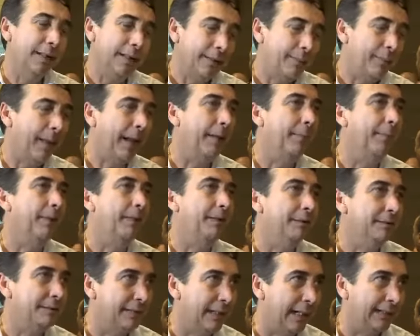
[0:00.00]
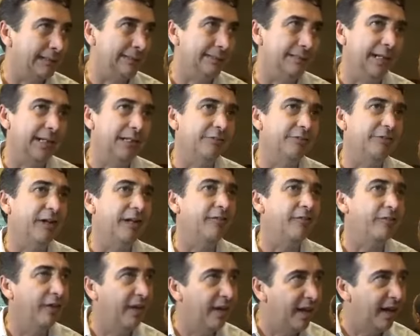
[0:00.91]
Tem que parabenizar a cidade de
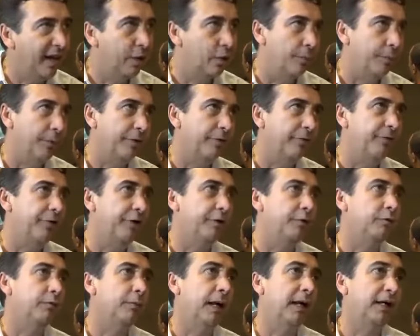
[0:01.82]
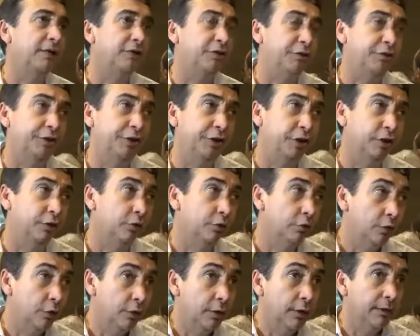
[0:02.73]
Vila Velha, o prefeito Matos Filho.
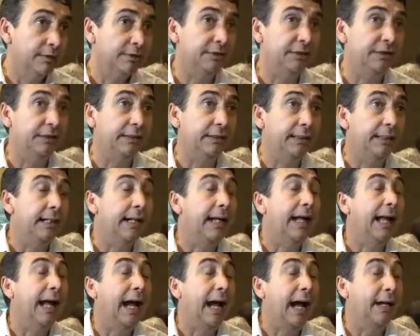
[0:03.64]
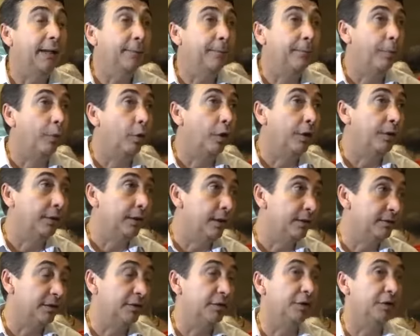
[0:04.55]
Sim, a
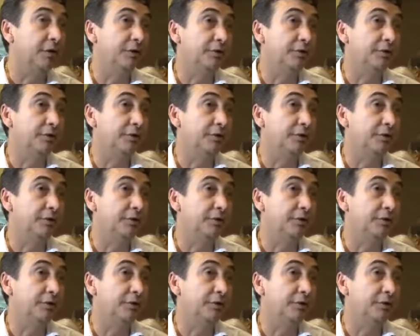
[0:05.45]
importância,